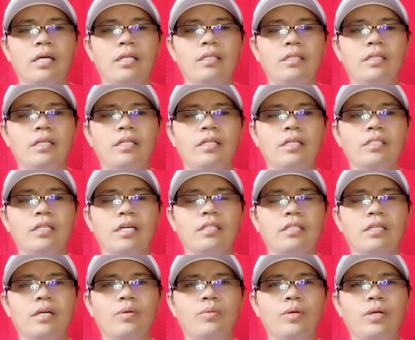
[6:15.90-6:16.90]
And then, sa
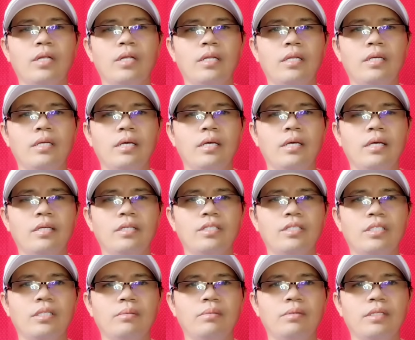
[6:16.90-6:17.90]
kanyang weekly, high
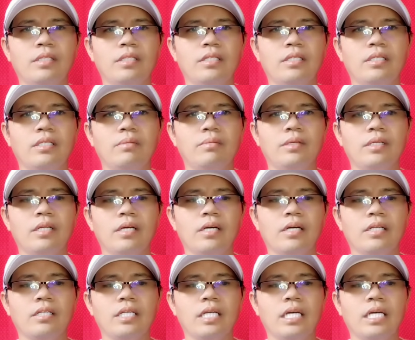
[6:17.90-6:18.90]
estimated naman ang
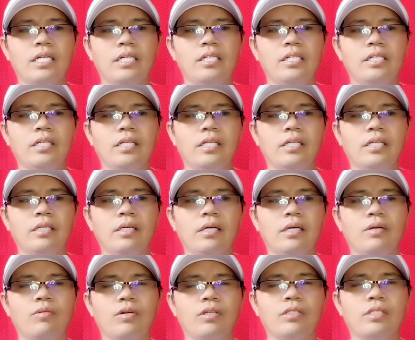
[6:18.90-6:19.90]
kanyang earning,
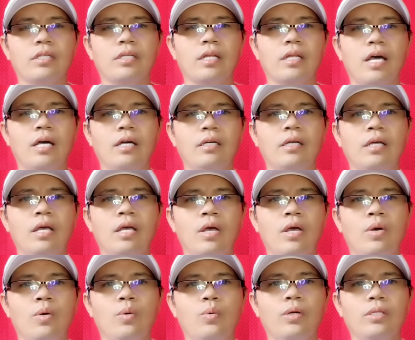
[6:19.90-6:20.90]
nakakuha siya ng
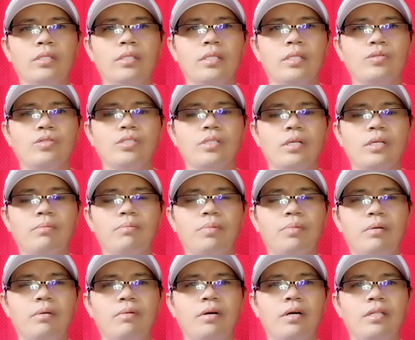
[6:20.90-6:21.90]
1,500
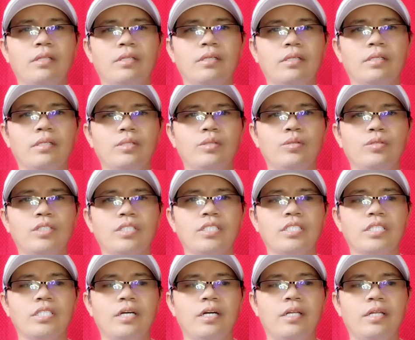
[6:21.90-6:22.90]

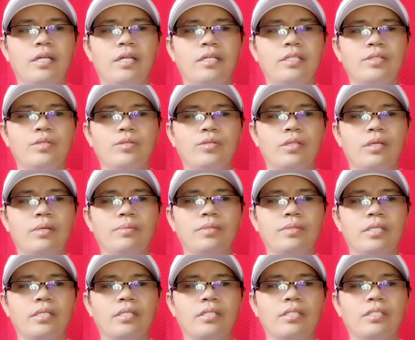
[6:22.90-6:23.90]
US dollars. So,
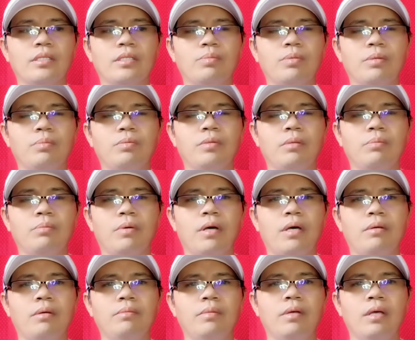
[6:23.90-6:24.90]
times natin sa
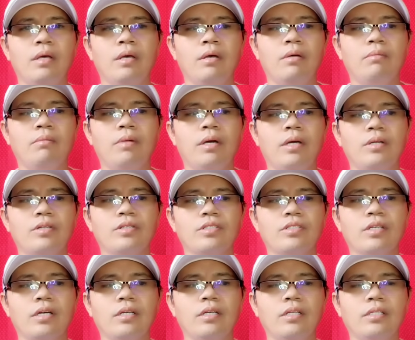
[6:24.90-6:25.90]
55, mayroon
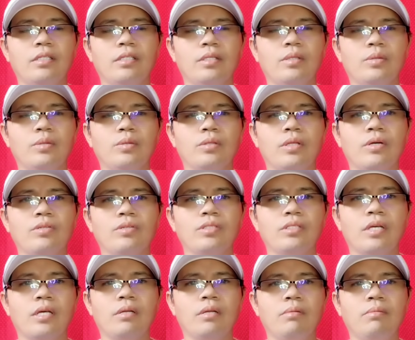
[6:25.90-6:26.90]
siyang
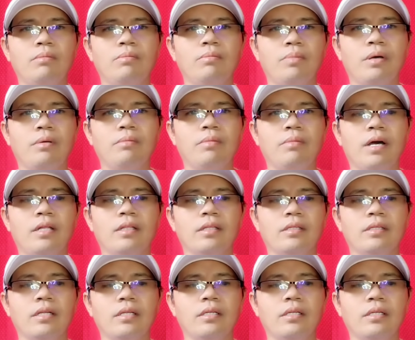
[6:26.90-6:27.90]

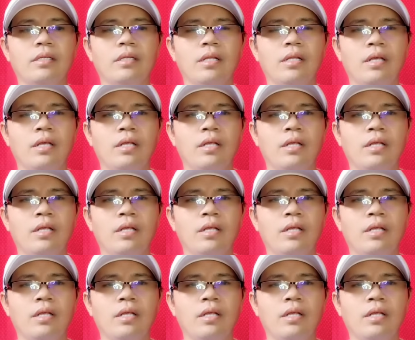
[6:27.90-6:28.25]
82,500.